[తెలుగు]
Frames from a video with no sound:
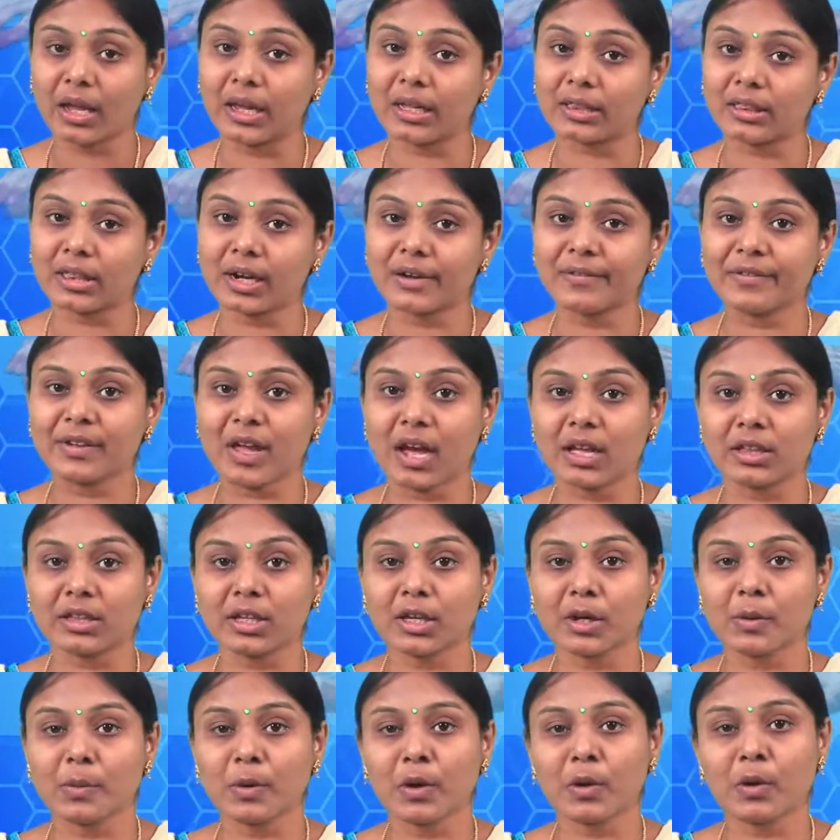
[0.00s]
ఇతర వ్యాధి
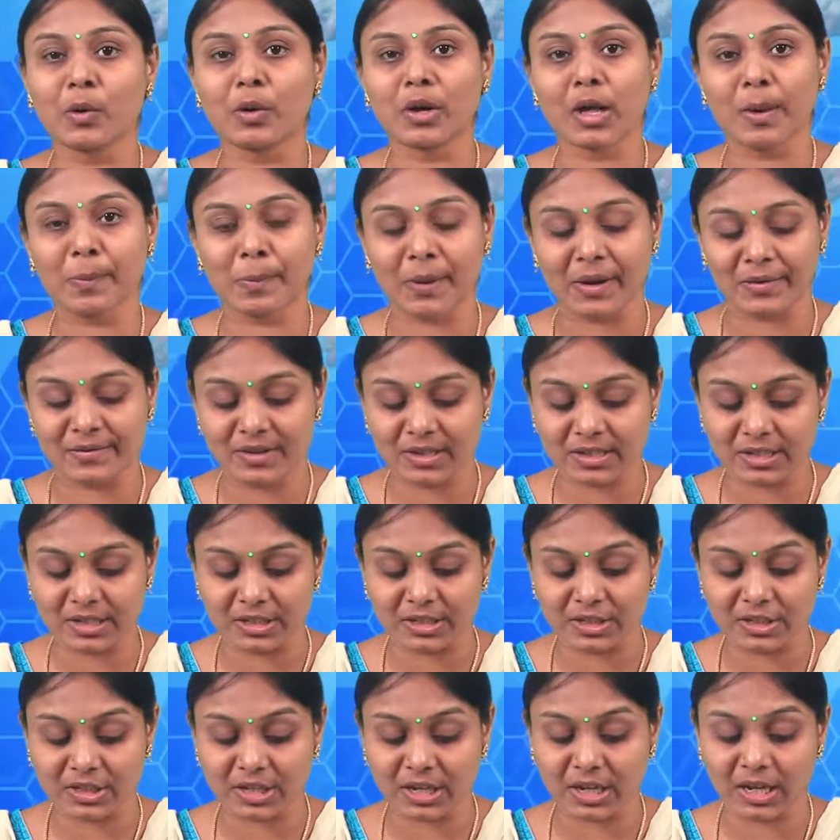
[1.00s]
క్రిములు కూడా
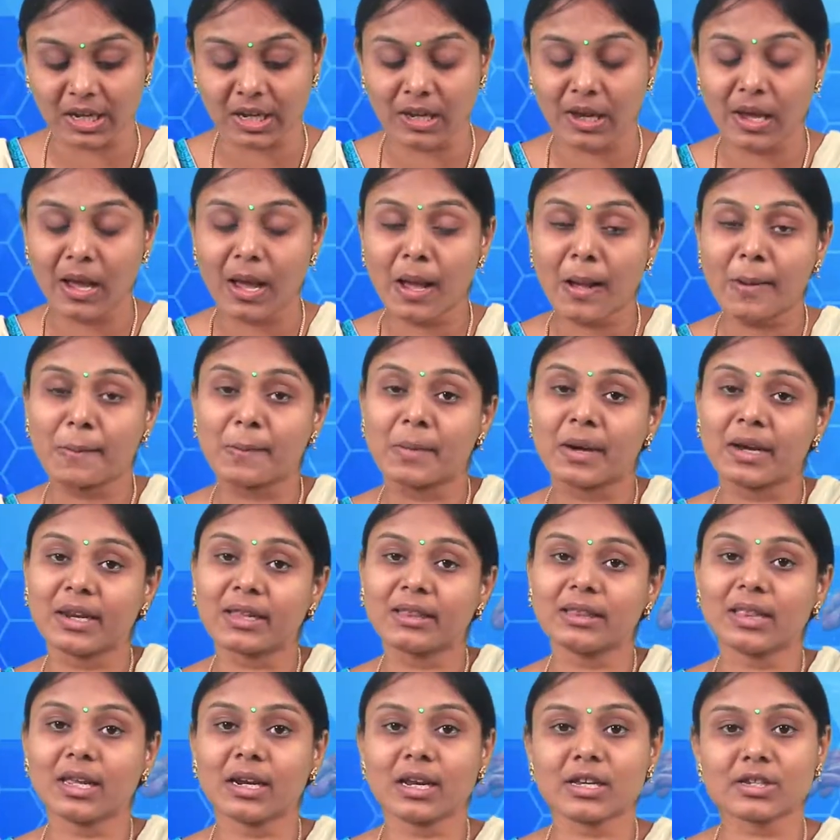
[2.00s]
ప్రవేశించి
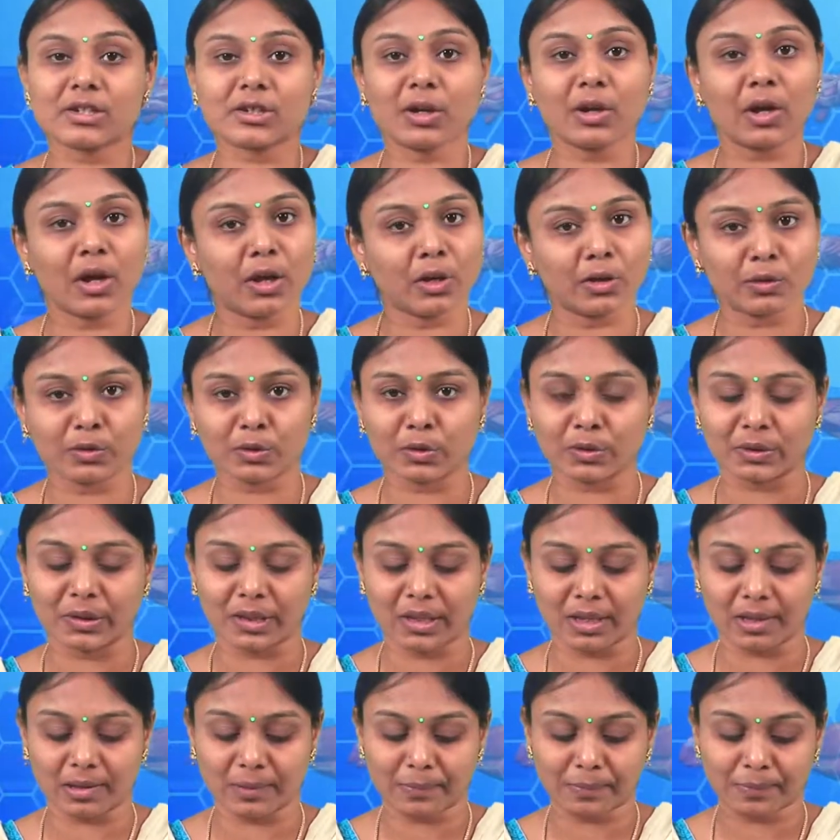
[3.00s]
మరింత నష్టం
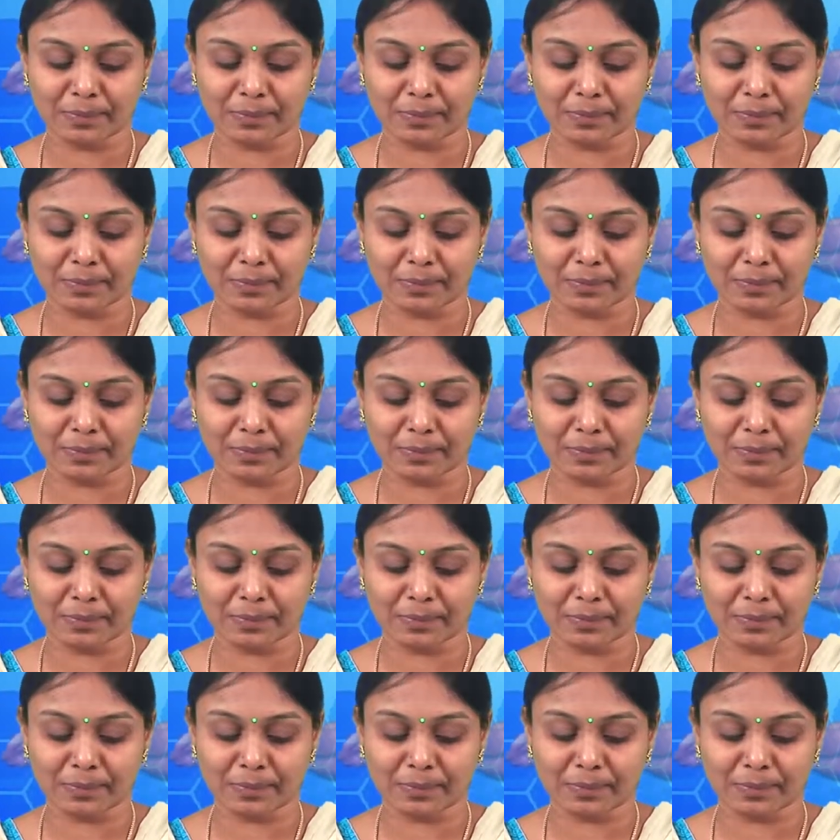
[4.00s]
కలుగుతుంది